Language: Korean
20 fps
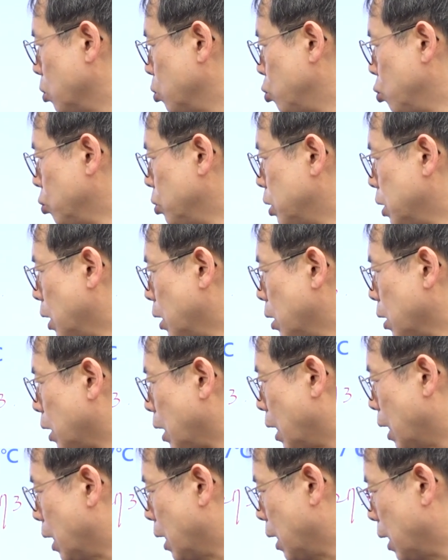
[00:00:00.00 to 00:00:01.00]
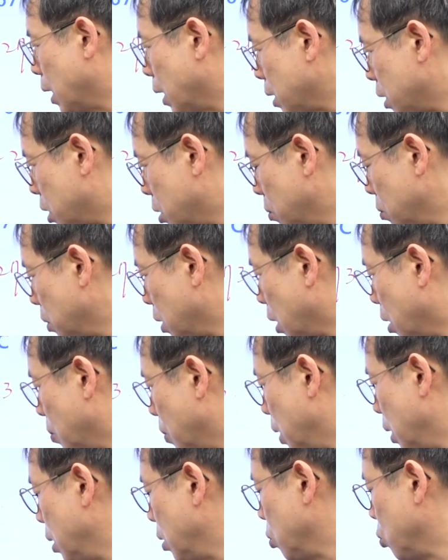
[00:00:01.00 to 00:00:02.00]
숫자를 다 지운
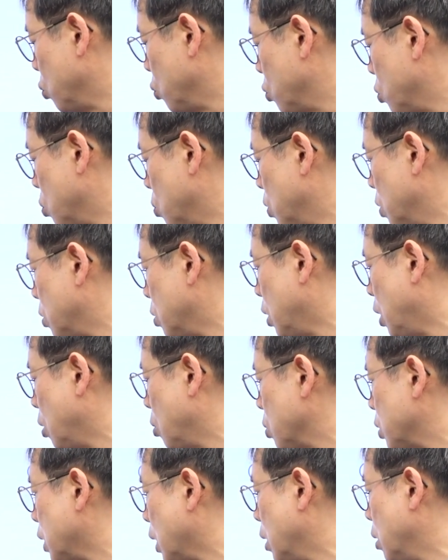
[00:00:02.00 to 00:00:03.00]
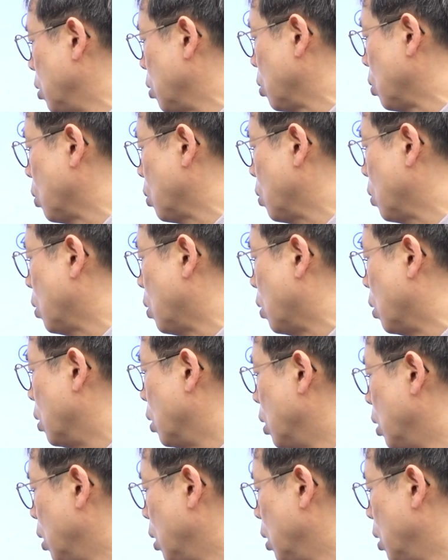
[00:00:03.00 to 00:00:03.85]
다음에 눈금은 그대로 살려놓고